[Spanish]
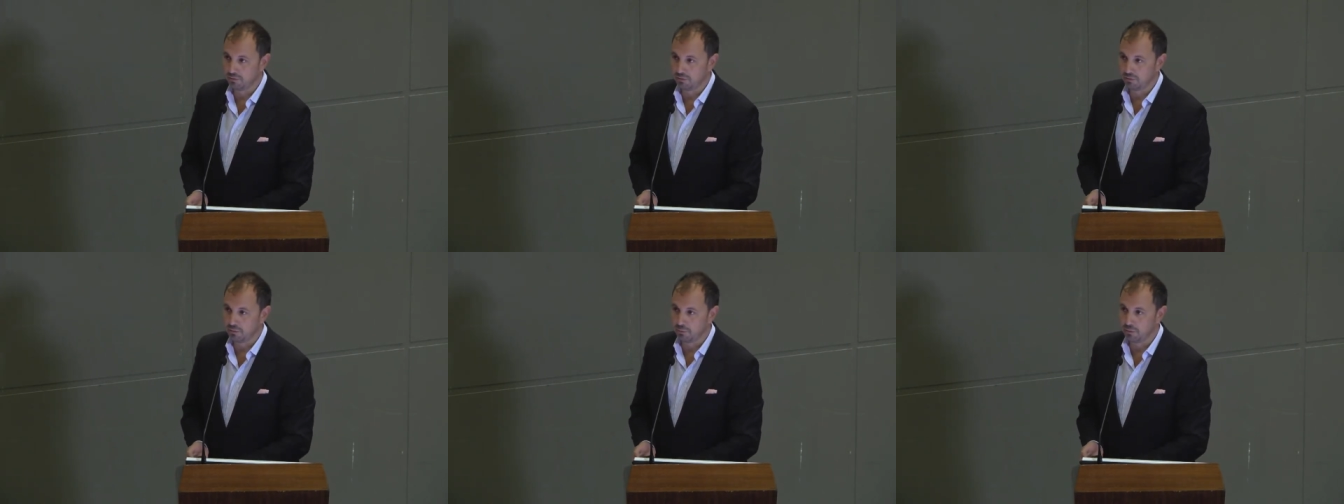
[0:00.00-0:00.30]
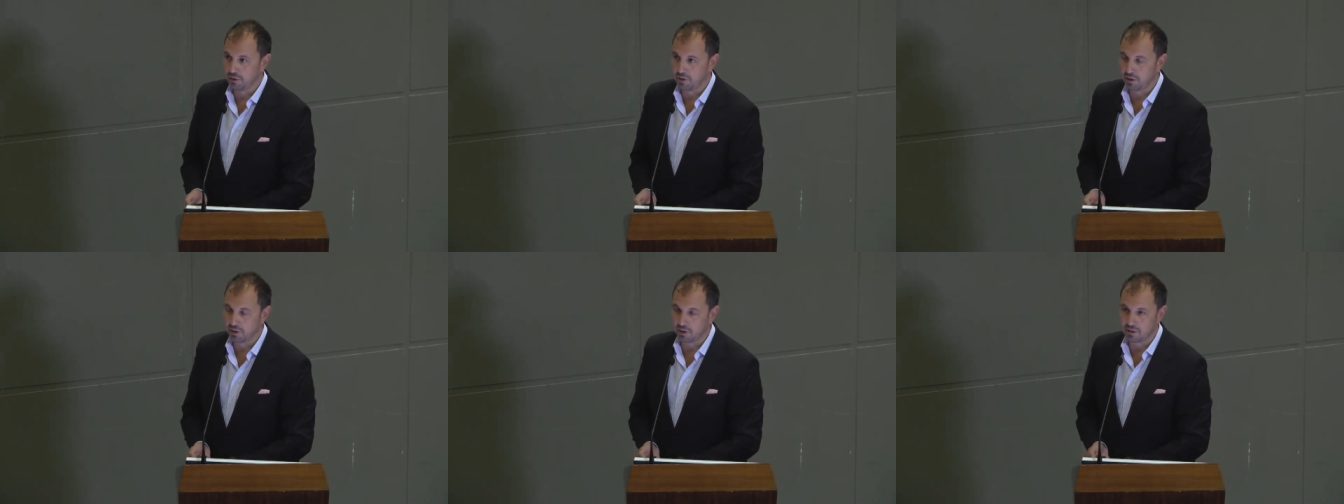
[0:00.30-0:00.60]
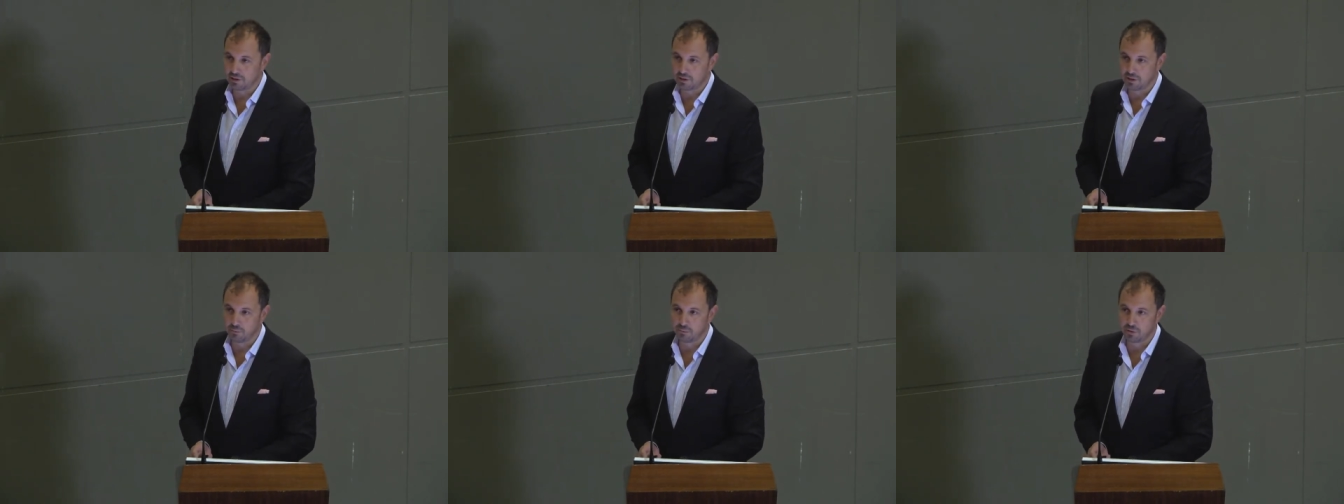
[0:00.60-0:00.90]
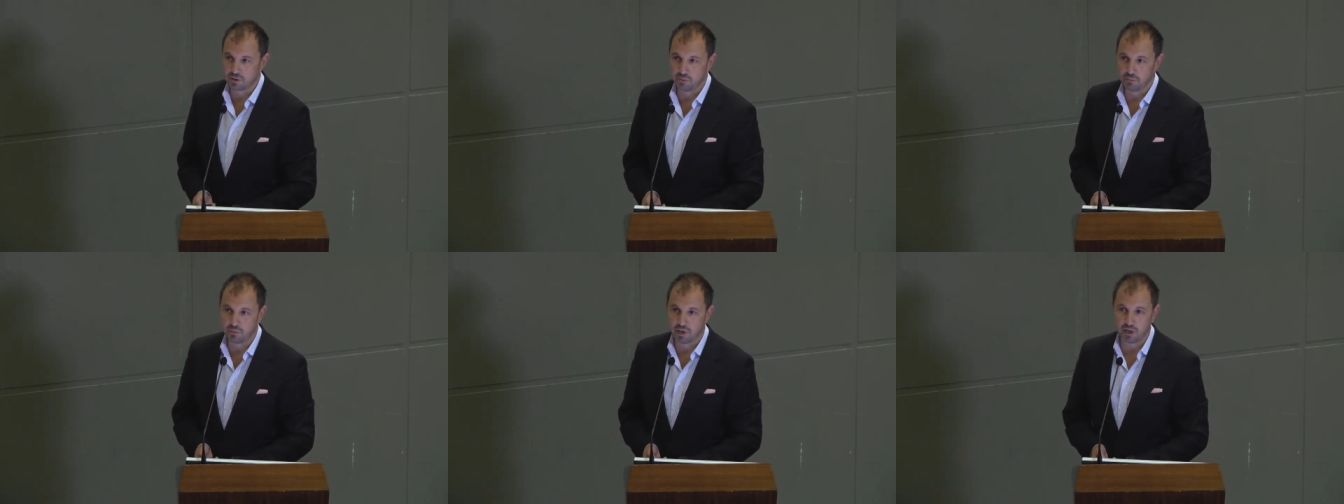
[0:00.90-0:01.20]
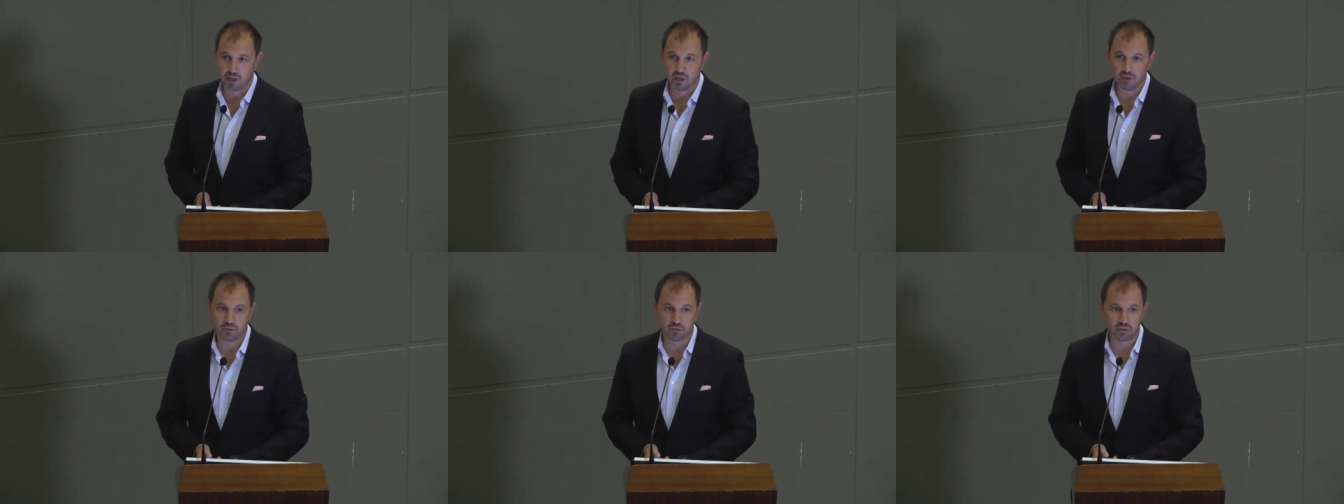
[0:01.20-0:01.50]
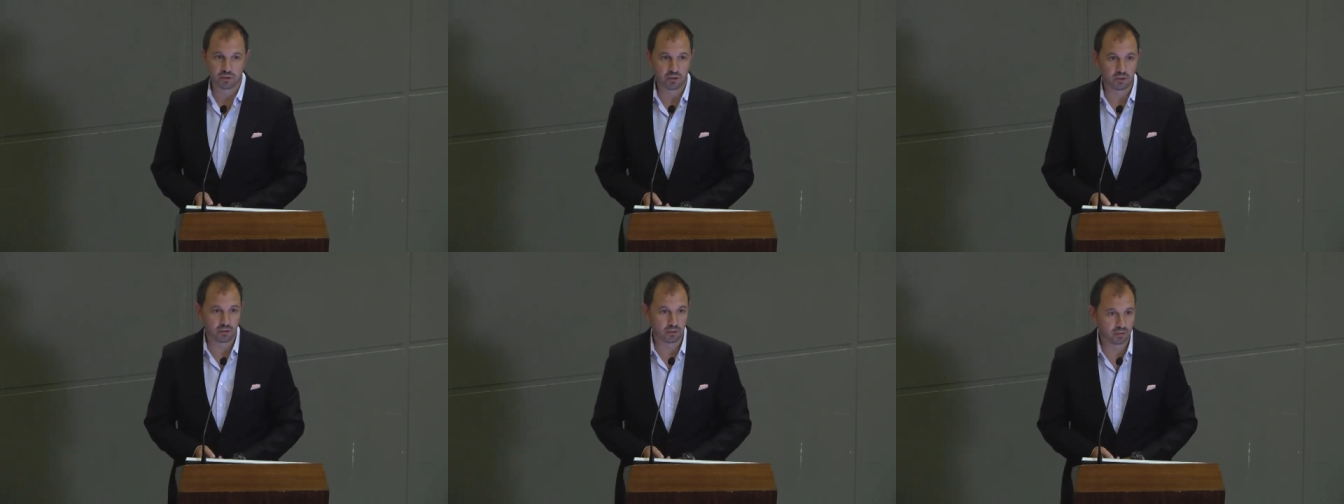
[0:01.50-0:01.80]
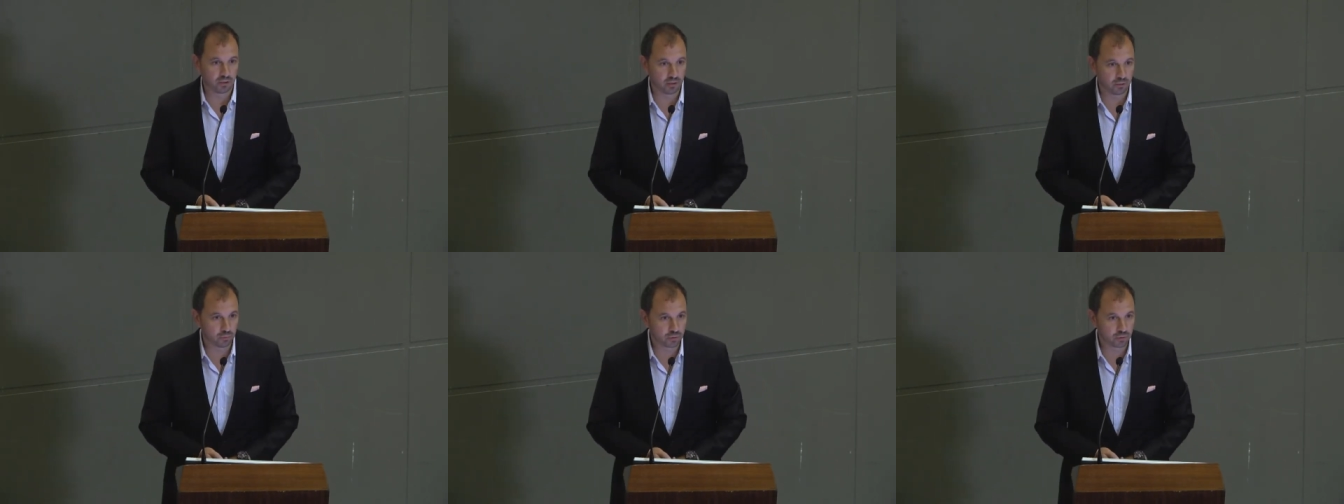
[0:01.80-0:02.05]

comentar que estamos enmarcados en,